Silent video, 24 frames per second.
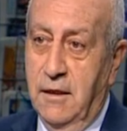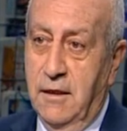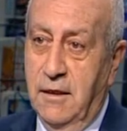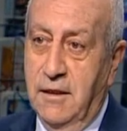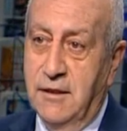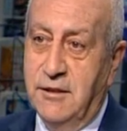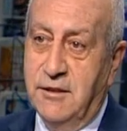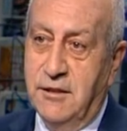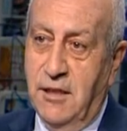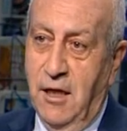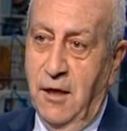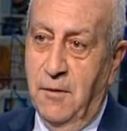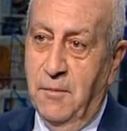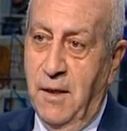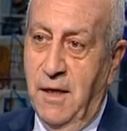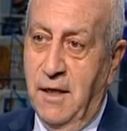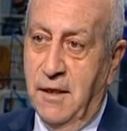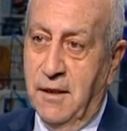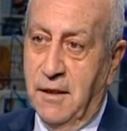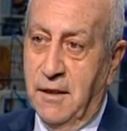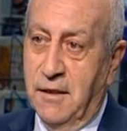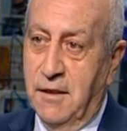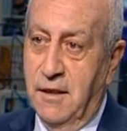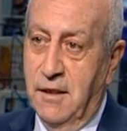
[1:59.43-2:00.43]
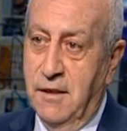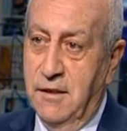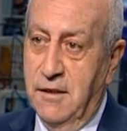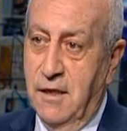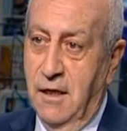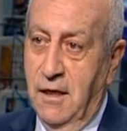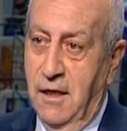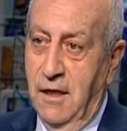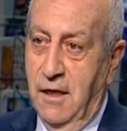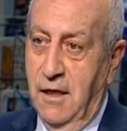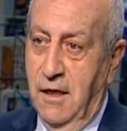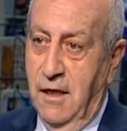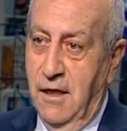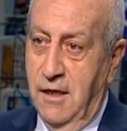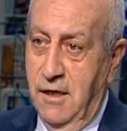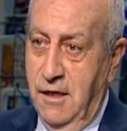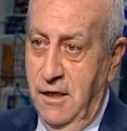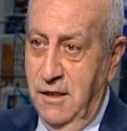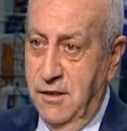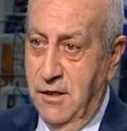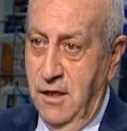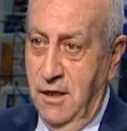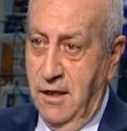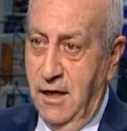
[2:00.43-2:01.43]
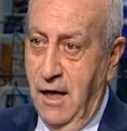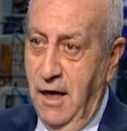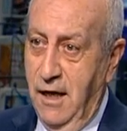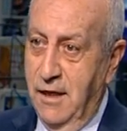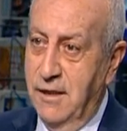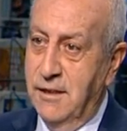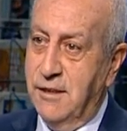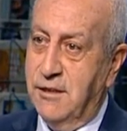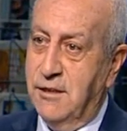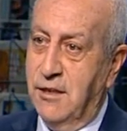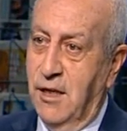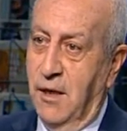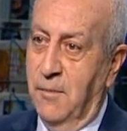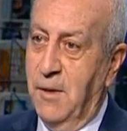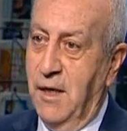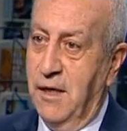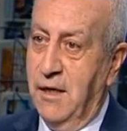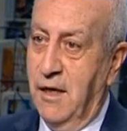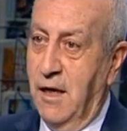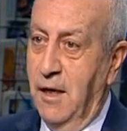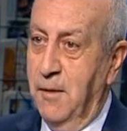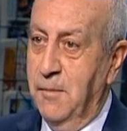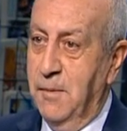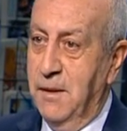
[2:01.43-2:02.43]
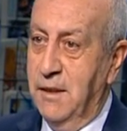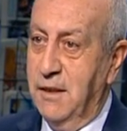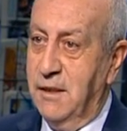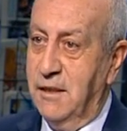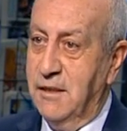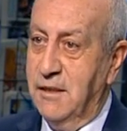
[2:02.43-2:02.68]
استعمار يعني راح الاستعمار الامريكي